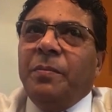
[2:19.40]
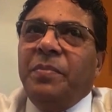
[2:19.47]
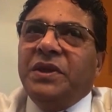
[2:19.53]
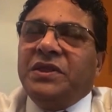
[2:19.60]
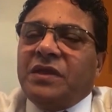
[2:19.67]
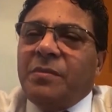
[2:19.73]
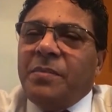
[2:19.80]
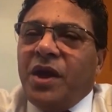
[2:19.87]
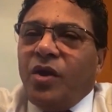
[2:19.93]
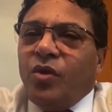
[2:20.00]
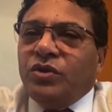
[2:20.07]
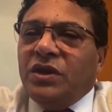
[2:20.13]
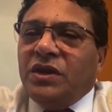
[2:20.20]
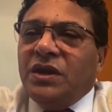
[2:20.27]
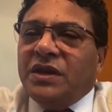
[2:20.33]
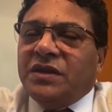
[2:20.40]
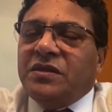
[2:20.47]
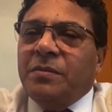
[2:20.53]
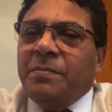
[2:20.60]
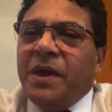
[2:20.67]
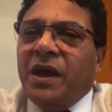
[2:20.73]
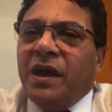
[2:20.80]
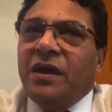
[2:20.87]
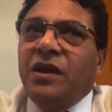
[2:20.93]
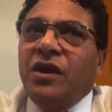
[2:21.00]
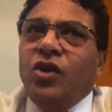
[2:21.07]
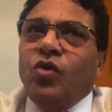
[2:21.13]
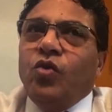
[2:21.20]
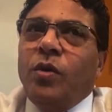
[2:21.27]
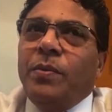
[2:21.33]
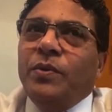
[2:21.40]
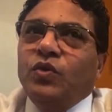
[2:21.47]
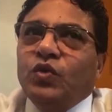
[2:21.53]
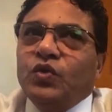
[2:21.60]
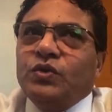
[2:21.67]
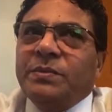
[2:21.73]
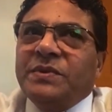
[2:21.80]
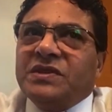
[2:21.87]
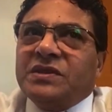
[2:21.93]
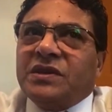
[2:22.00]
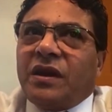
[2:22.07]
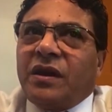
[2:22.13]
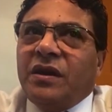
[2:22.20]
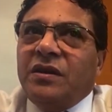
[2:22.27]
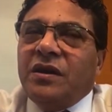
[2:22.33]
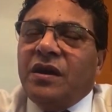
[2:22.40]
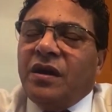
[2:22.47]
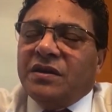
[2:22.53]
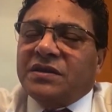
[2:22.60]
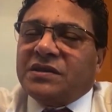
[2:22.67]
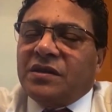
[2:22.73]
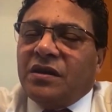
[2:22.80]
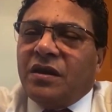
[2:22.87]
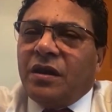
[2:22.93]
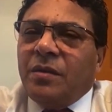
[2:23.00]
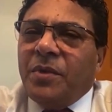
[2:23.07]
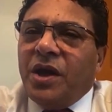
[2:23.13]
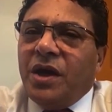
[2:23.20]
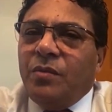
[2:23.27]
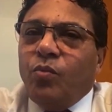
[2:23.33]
بالتباعد الاجتماعي وبالنظم الصحية الصارمة